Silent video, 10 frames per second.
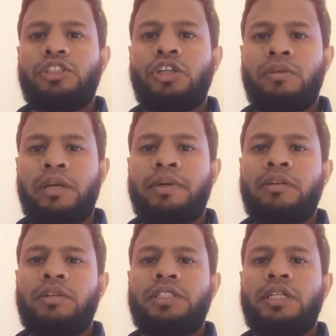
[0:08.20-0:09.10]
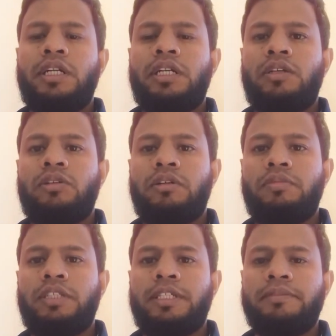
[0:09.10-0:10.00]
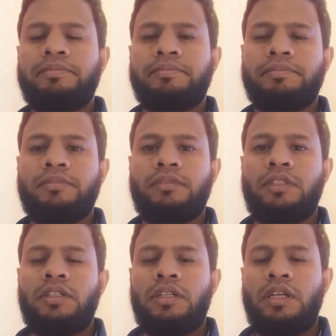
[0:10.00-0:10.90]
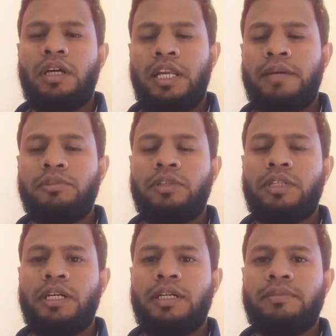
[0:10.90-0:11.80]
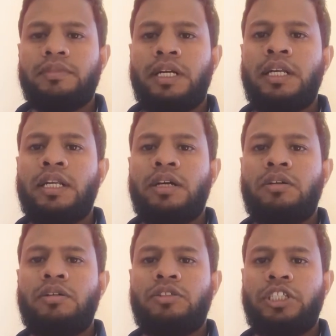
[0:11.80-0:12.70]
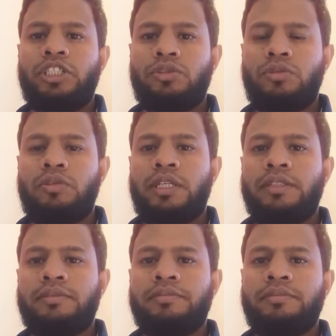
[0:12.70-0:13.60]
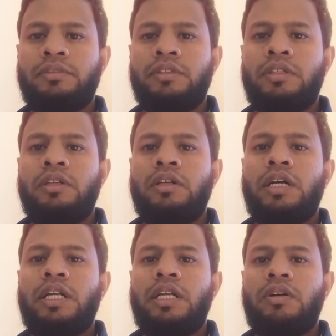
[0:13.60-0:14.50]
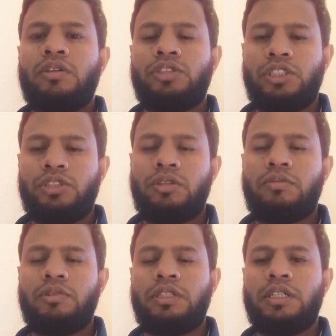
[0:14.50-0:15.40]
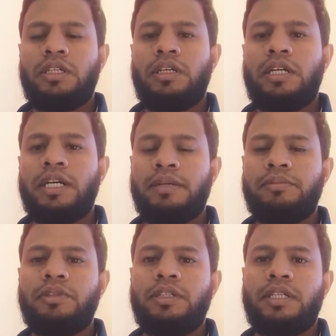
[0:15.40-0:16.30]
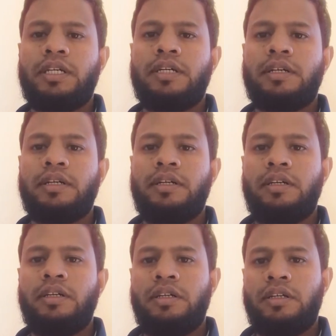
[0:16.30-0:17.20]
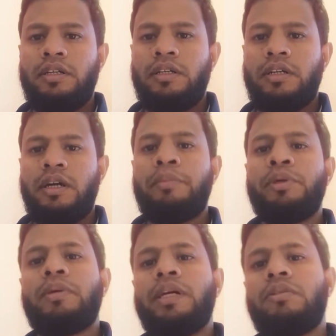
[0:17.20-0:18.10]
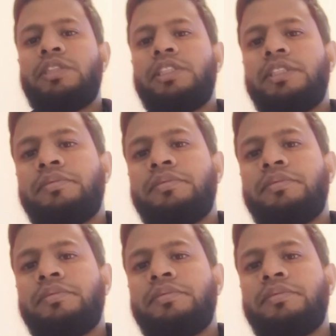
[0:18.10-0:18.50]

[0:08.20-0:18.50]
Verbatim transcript: সবাই ভালো আছেন আল্লাহর রহমতে আলহামদুলিল্লাহ আল্লাহর অশেষ করুণাই আল্লাহর অশেষ রহমতে আলহামদুলিল্লাহ আমিও ভালো আছি